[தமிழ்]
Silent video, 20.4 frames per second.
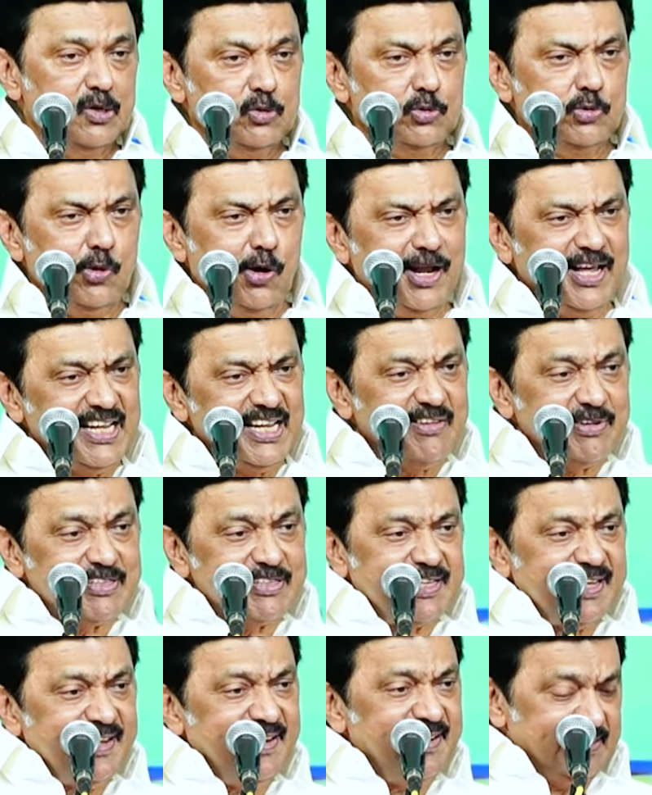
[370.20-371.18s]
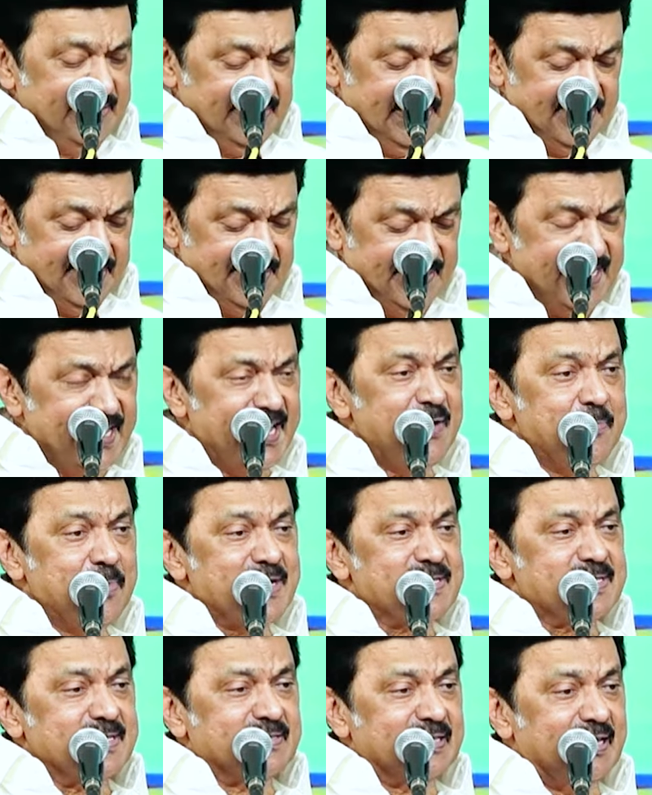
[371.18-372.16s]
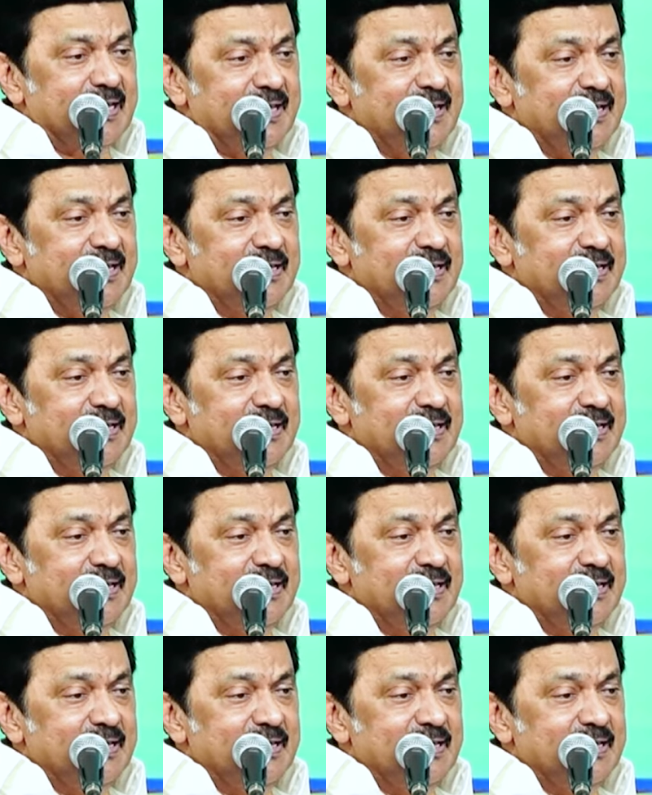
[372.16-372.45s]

தொடங்கி வச்ச எட்டே மாதத்தில்